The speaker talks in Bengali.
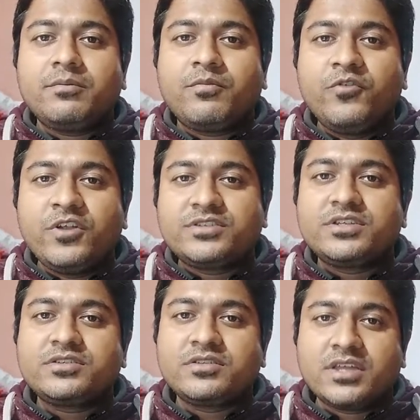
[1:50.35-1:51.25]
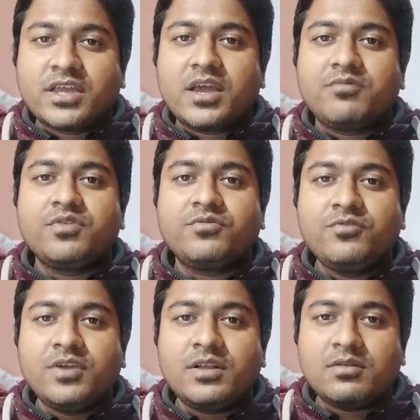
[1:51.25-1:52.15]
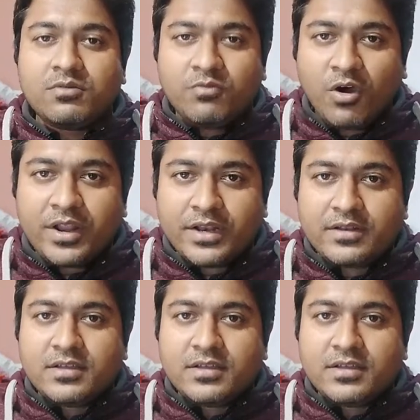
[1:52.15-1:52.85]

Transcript: ফুয়েল স্টেশন থেকে আপনি ফুয়েল ভরেন